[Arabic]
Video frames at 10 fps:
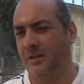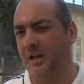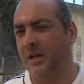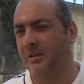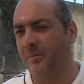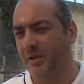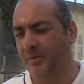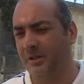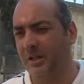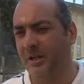هذه
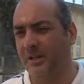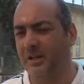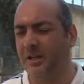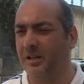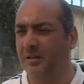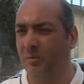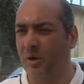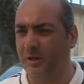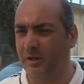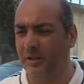المعلمه التاريخيه كانت
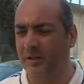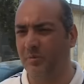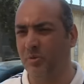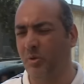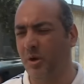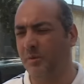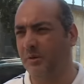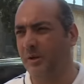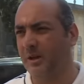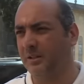معرضه لمجموعه
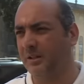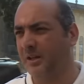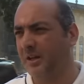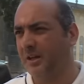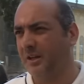من المخاطر